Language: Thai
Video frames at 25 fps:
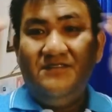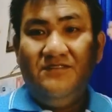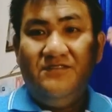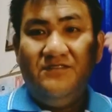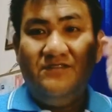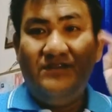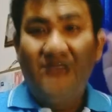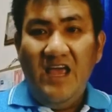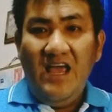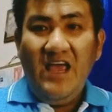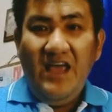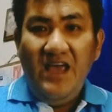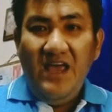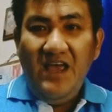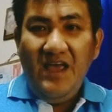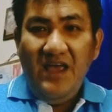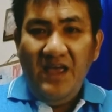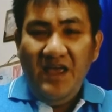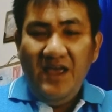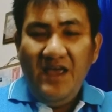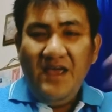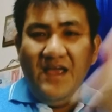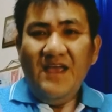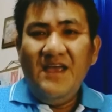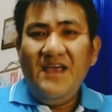ย้
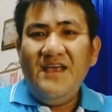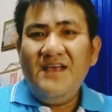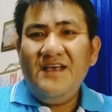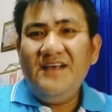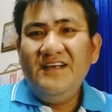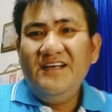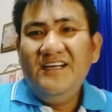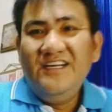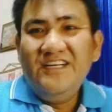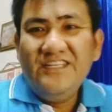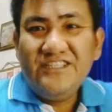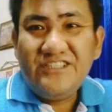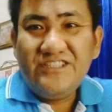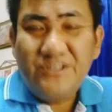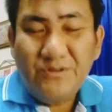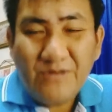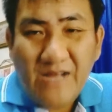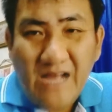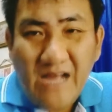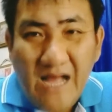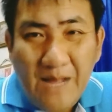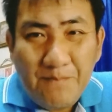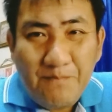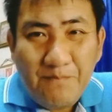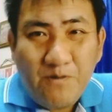สวัสดีค
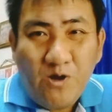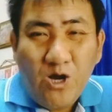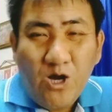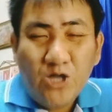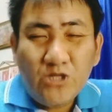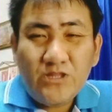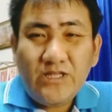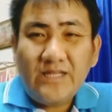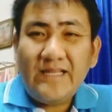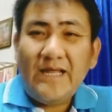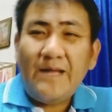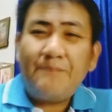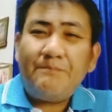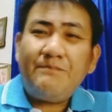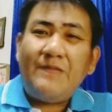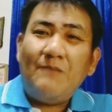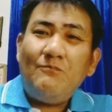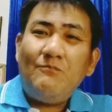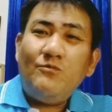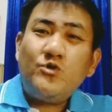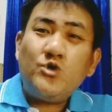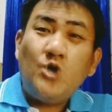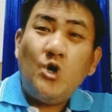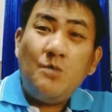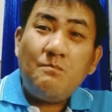รับขอต้อนรับท่าน
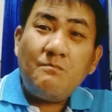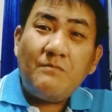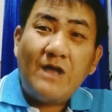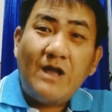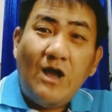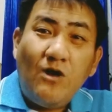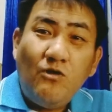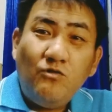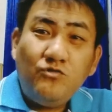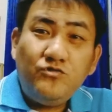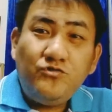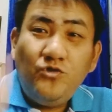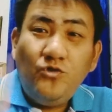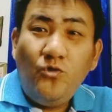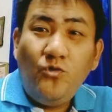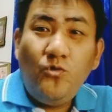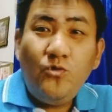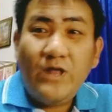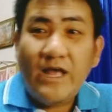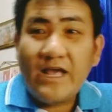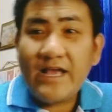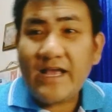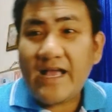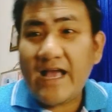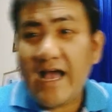ผู้ชมเข้าสู่
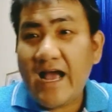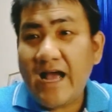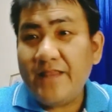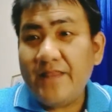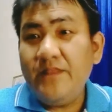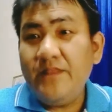รายการ